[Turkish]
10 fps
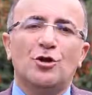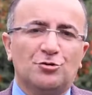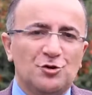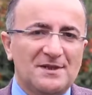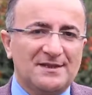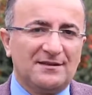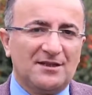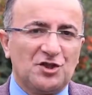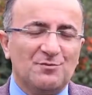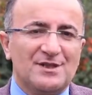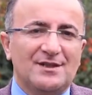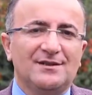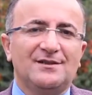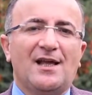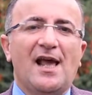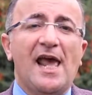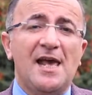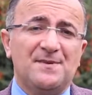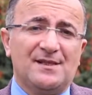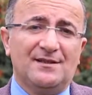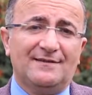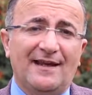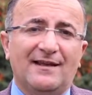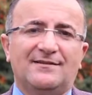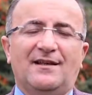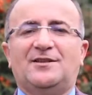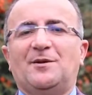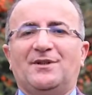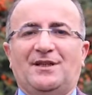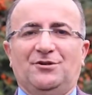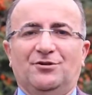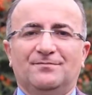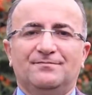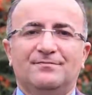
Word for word: 400 meslektaşımızı hepsini tek tek tebrik ediyorum.